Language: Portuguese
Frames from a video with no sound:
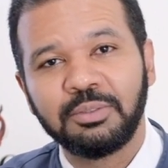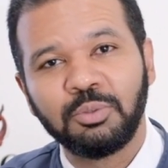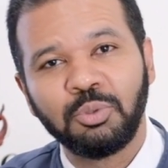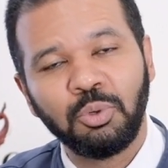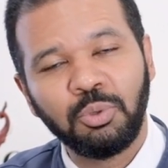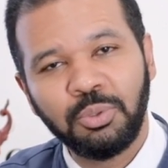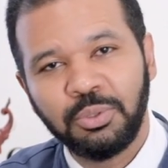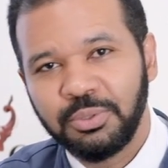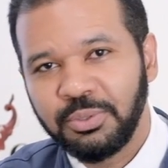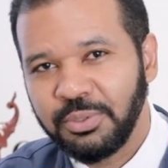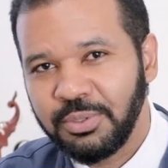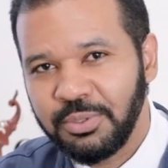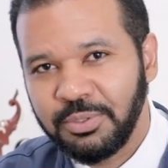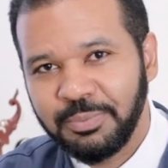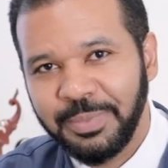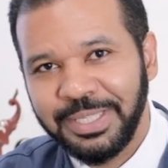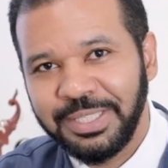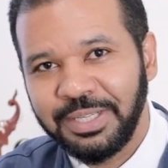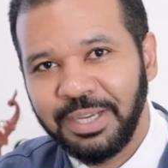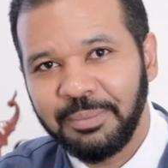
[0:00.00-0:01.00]
Todos os
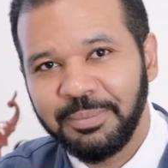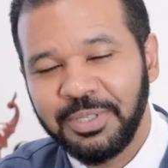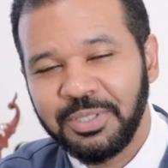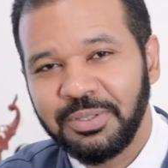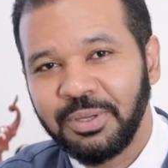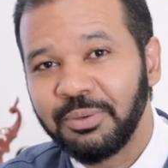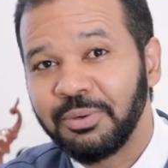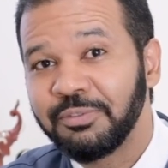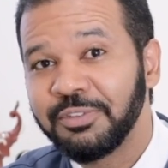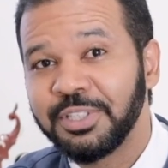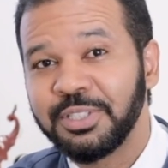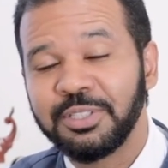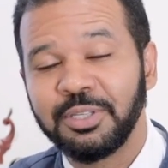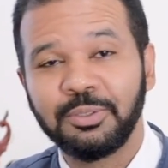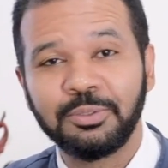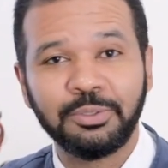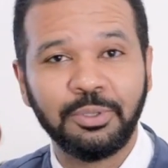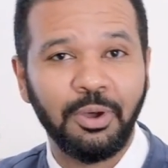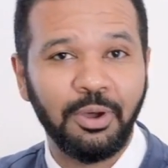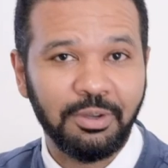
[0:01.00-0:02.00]
medicamentos da Covid
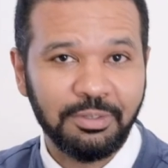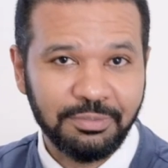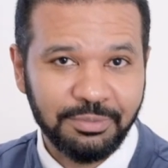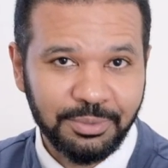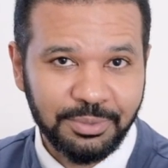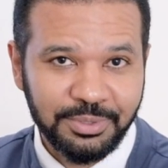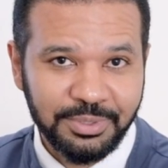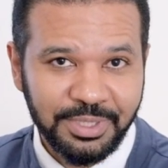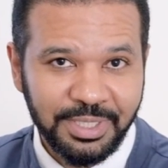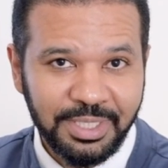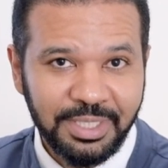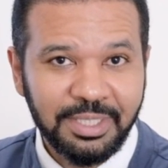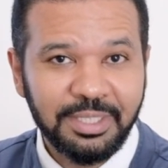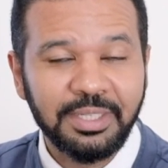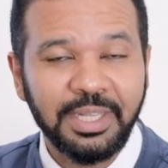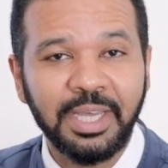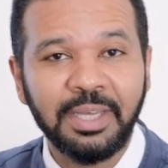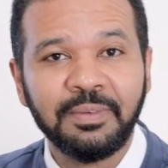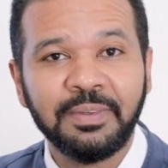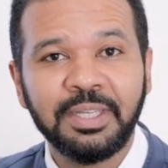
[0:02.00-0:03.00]
são novos,
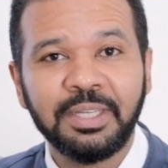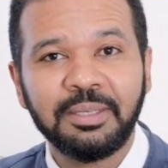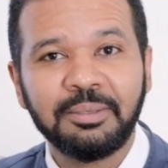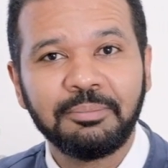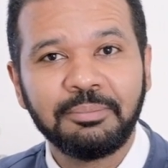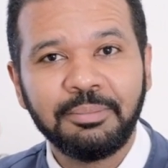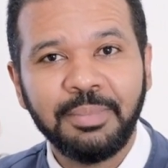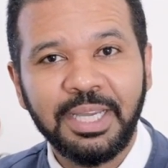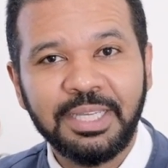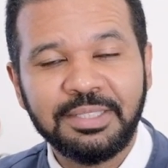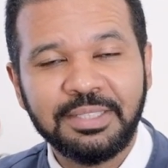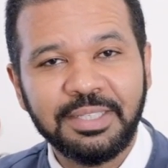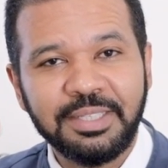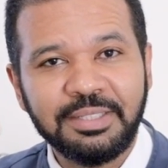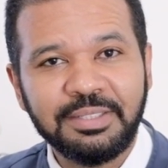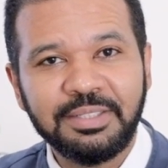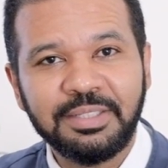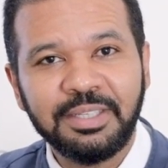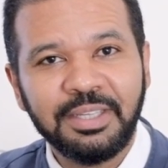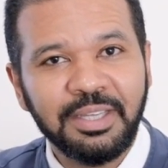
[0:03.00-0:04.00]
né? mas
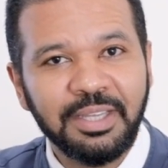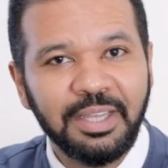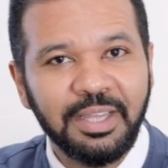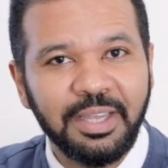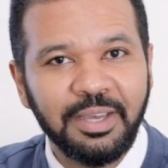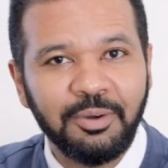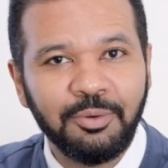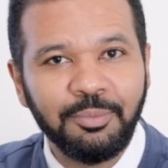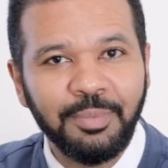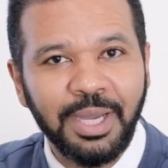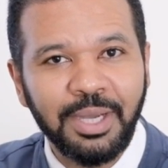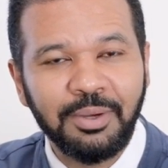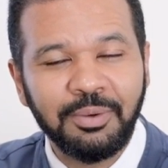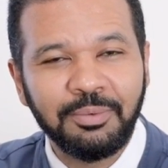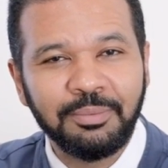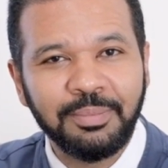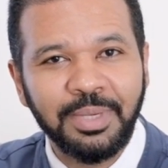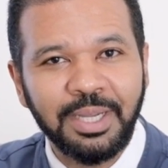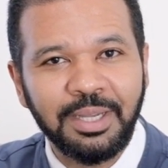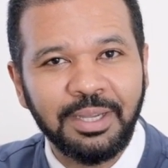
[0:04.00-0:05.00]
esse é uma,
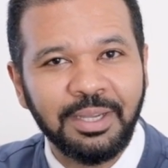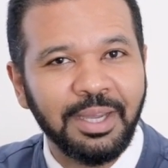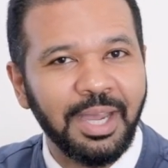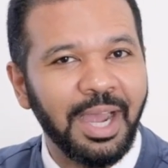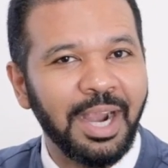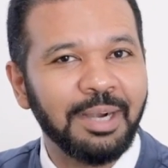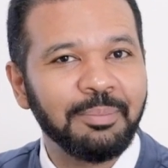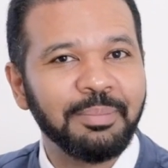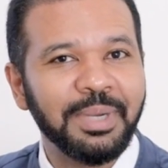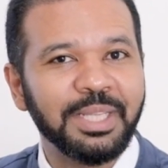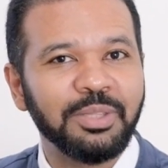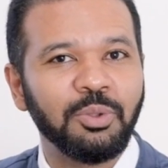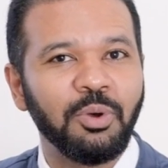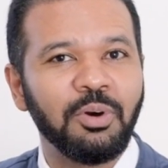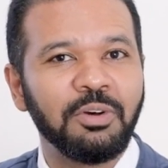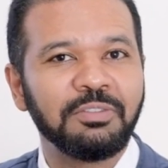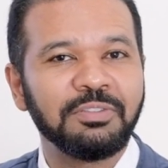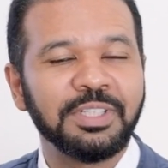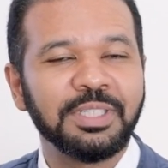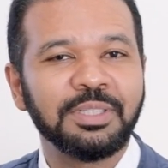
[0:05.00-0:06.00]
uma arma
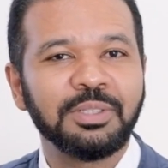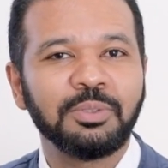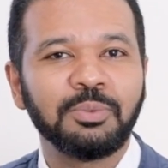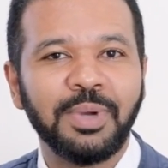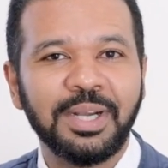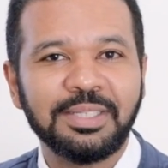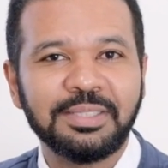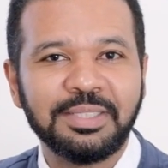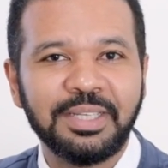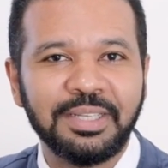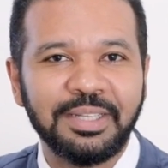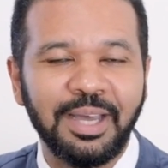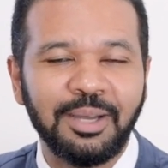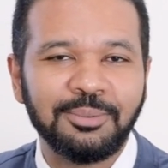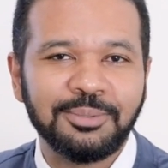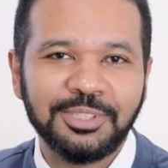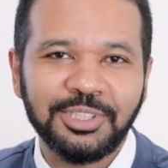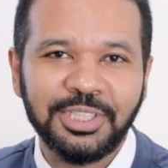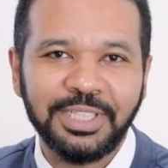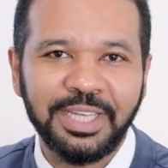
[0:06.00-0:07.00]
nova no
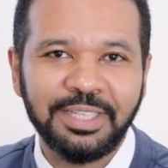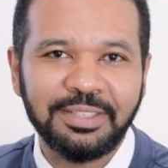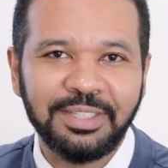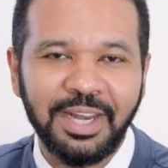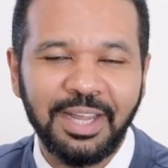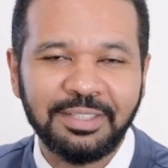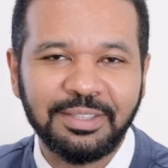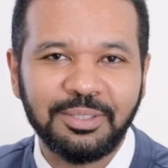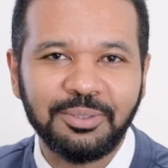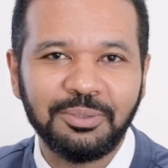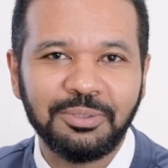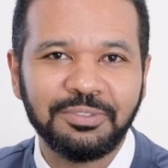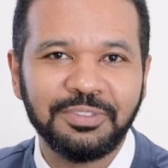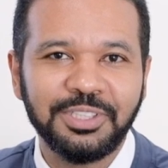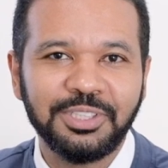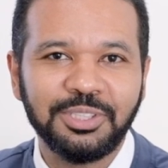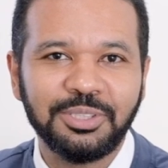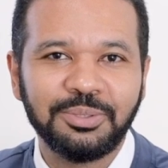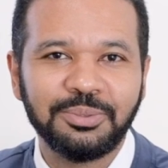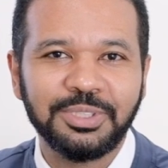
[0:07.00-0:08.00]
arsenal de quem trata a
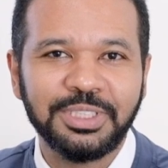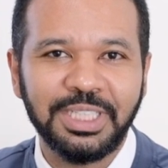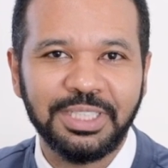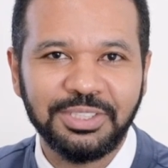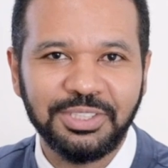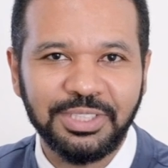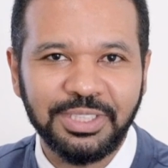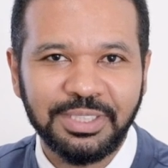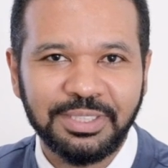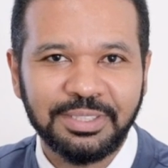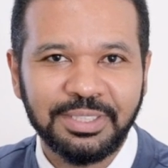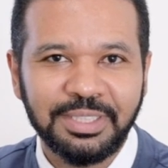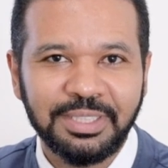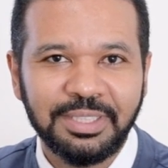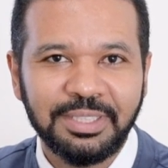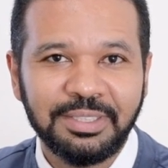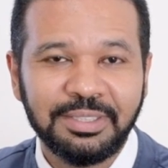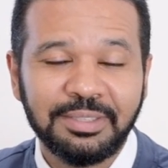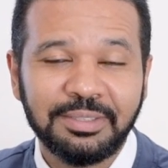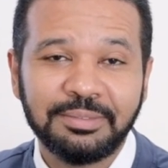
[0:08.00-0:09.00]
Covid no dia a dia.
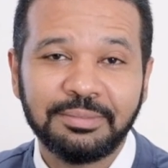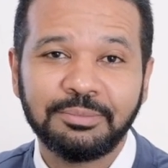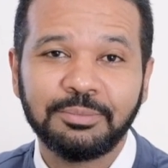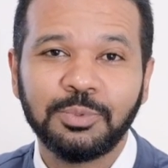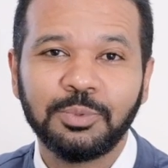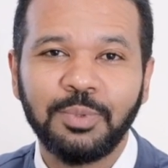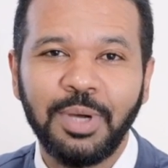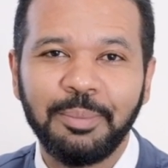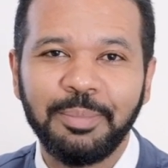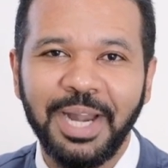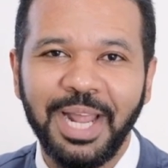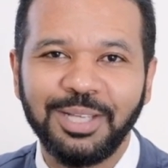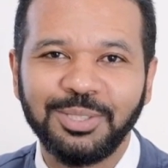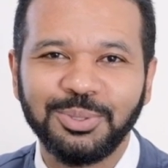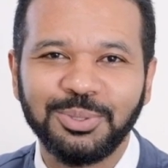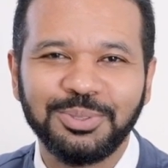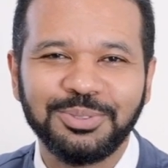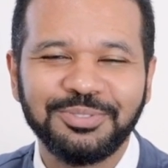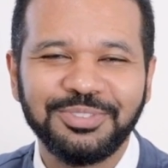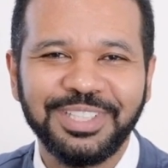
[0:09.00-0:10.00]
Um
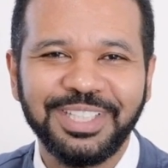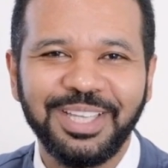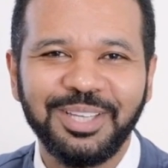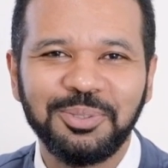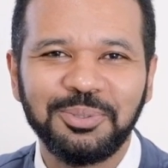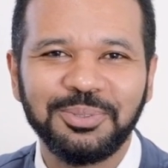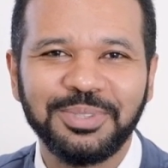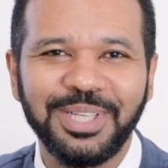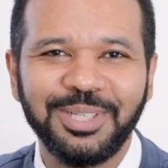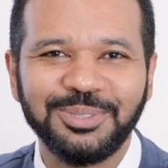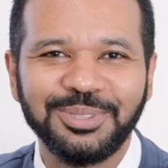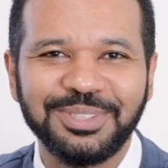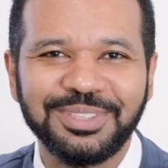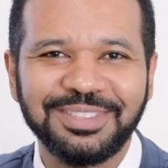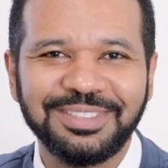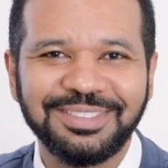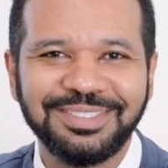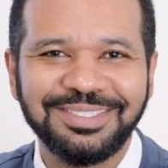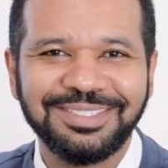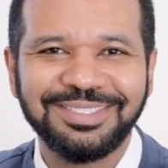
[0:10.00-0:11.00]
abraço, fiquem com Deus.